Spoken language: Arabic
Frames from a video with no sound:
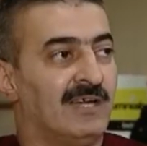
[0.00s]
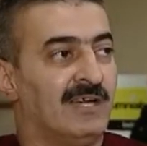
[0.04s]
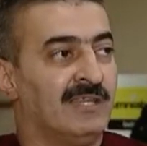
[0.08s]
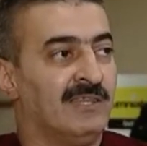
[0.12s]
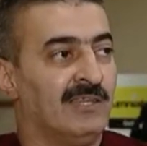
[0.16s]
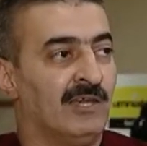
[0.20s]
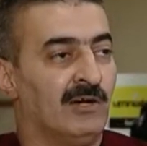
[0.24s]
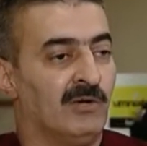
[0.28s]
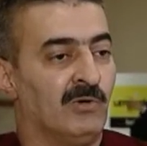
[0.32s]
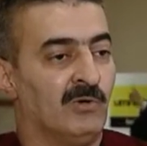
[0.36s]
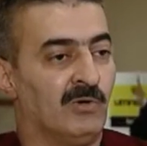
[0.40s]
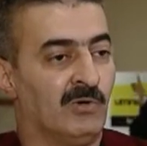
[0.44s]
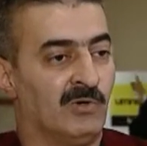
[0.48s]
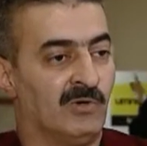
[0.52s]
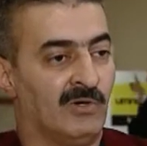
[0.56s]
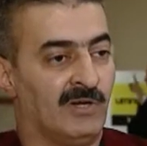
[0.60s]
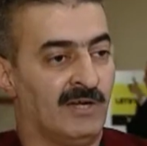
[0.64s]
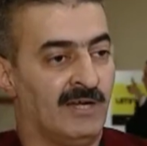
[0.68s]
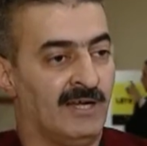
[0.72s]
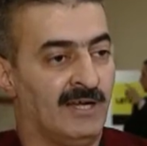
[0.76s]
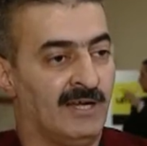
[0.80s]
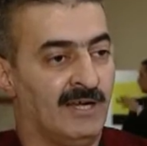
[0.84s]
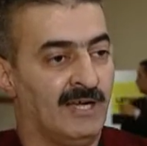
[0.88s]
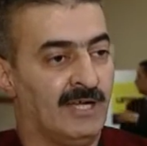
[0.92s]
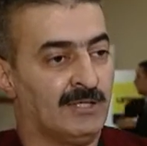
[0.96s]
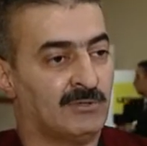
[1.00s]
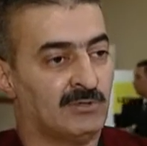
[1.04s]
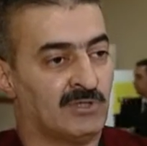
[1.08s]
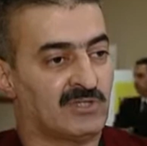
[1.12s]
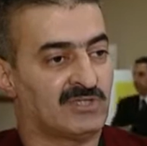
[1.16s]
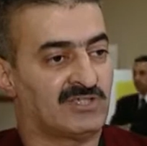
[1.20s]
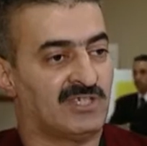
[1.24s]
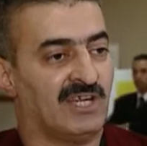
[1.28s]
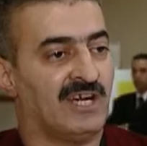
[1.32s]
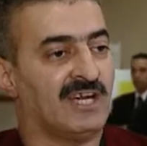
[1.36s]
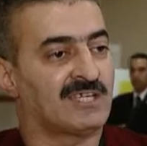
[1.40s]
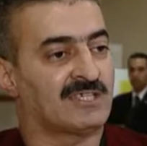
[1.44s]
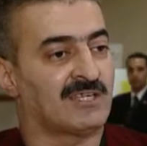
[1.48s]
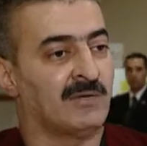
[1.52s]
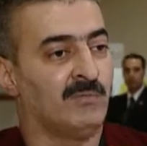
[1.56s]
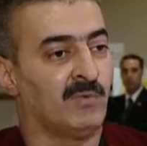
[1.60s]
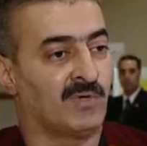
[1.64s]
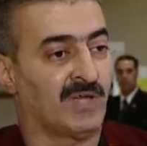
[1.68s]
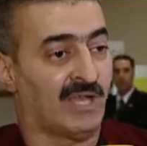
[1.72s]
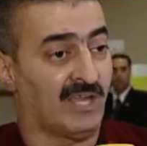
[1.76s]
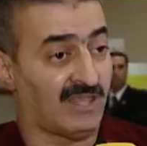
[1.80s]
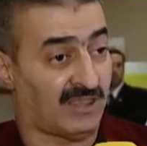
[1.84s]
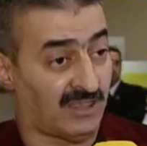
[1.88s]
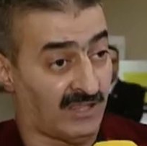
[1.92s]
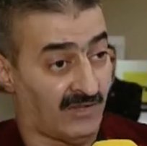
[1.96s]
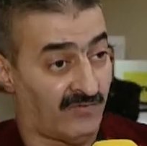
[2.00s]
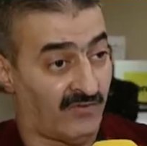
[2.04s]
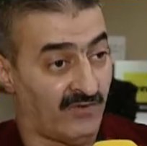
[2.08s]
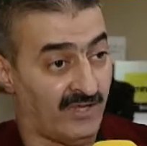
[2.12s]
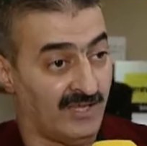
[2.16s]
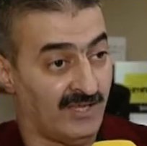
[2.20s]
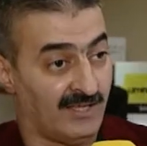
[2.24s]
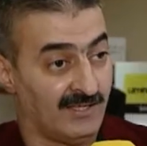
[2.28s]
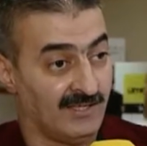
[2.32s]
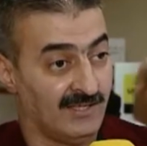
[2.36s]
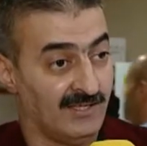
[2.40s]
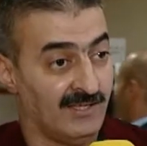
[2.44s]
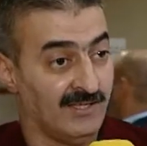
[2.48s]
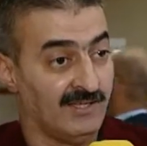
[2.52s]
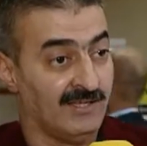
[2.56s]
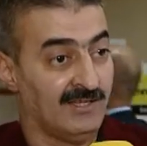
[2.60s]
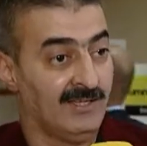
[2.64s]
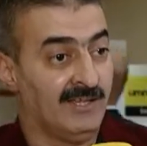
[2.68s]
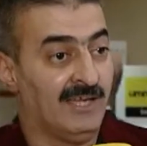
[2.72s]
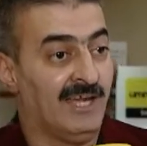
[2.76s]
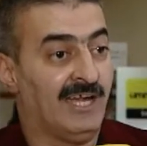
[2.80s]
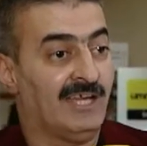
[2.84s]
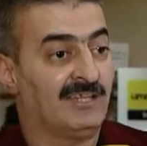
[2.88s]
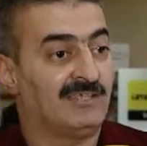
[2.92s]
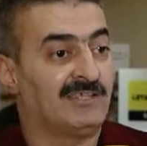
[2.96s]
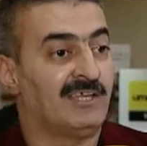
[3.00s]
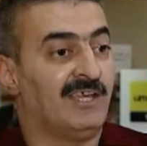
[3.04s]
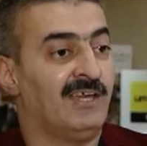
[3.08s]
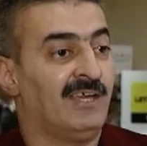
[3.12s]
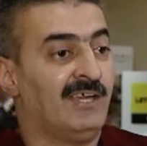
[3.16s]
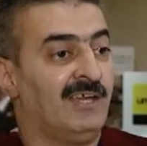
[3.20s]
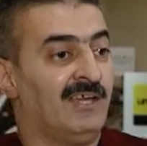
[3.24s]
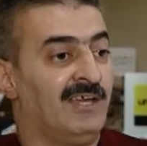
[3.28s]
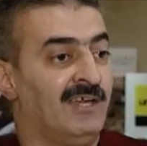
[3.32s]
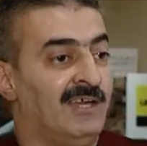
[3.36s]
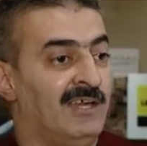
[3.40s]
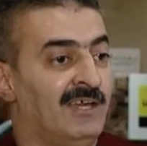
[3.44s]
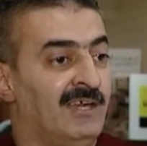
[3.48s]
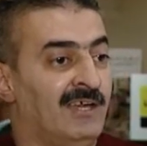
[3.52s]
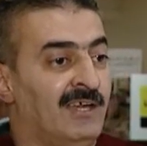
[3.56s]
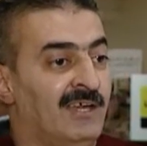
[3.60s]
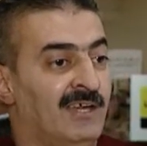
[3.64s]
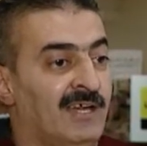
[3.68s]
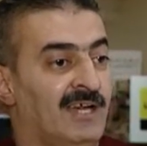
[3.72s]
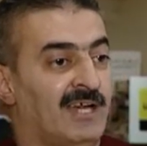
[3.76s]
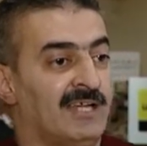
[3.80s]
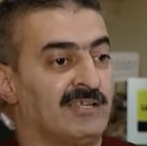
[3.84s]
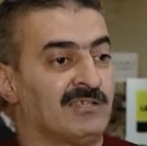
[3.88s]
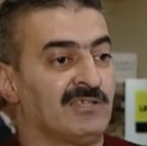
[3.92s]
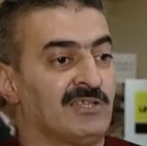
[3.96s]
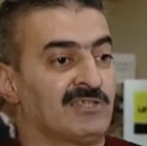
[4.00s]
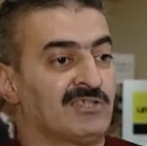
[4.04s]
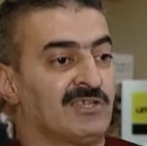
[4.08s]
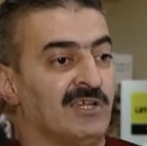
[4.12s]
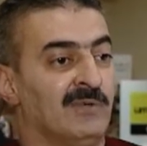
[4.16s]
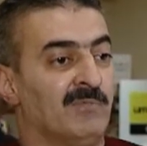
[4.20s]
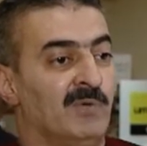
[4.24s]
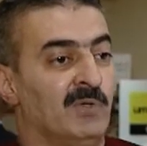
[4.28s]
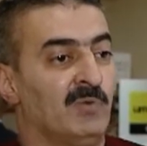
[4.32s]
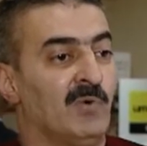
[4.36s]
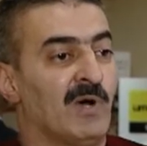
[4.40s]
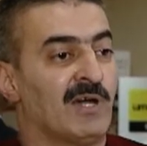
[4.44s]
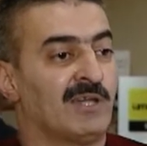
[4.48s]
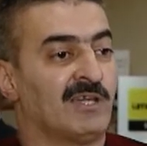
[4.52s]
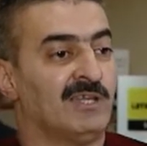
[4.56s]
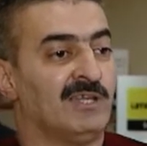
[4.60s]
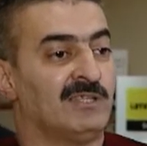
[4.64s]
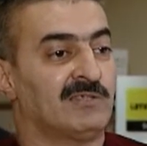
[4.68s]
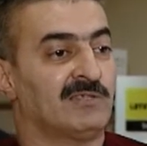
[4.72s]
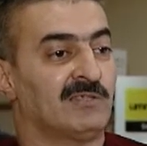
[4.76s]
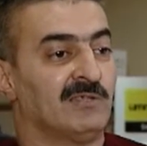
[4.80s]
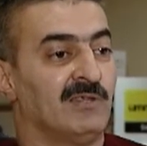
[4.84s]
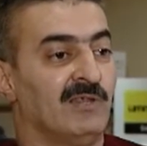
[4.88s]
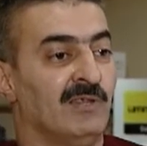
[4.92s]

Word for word: أنه أدرس دراسة مكثفة حتى آه، أختصر بالوقت